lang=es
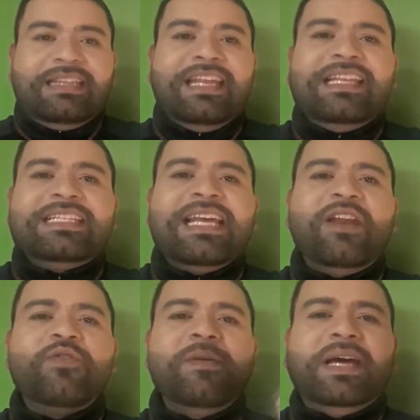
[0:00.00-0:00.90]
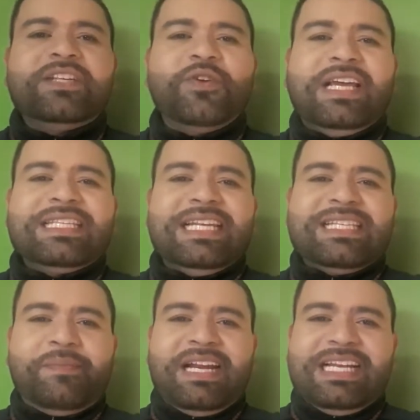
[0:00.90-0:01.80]
Te dice el universo que esta
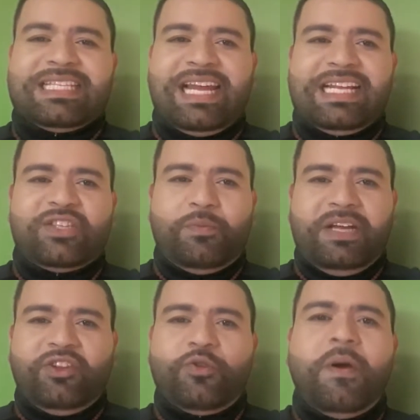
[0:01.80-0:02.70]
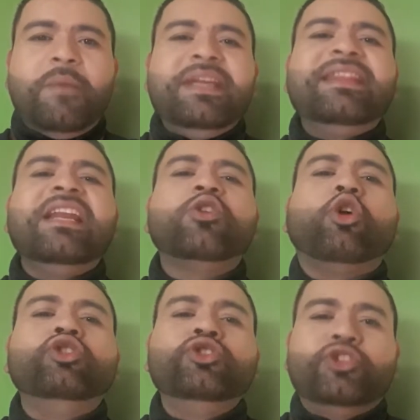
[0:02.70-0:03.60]
semana estarás tomando nuevamente el
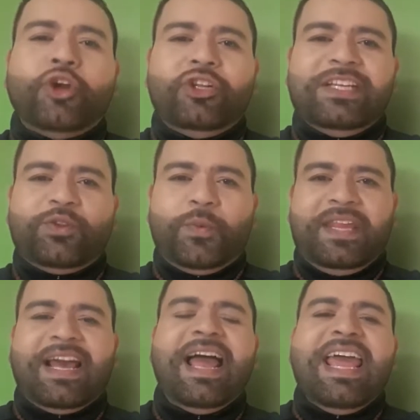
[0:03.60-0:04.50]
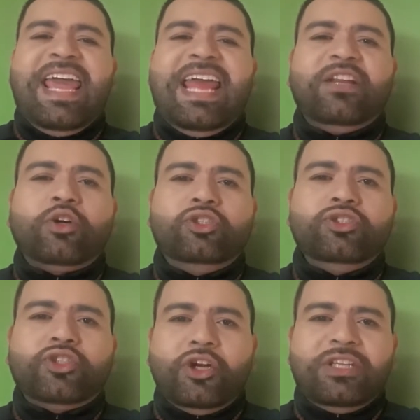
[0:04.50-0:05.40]
control de tu vida, el
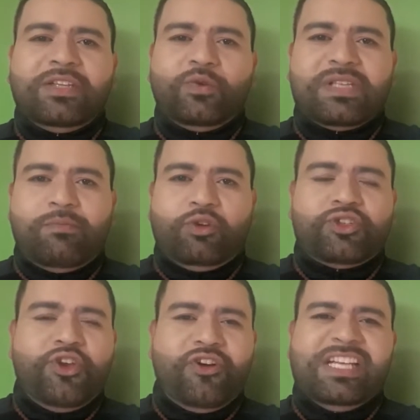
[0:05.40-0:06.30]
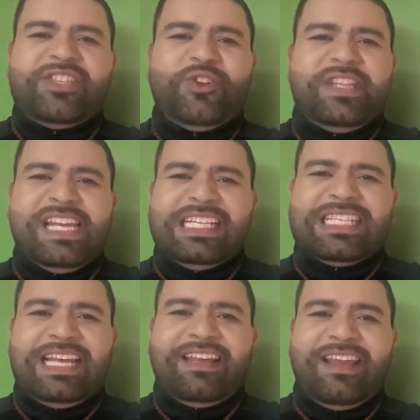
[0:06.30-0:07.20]
control de tus emociones, no
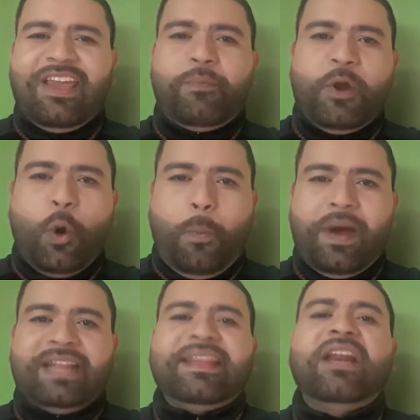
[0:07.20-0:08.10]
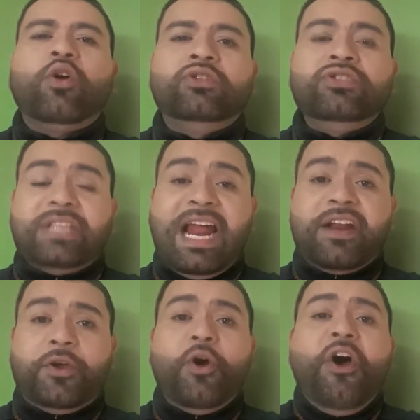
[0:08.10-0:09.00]
tienes nada de qué preocuparte, al
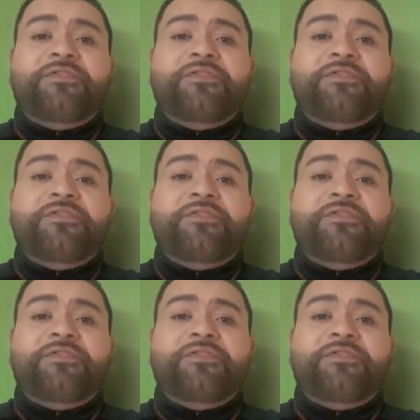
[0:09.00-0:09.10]
contrario,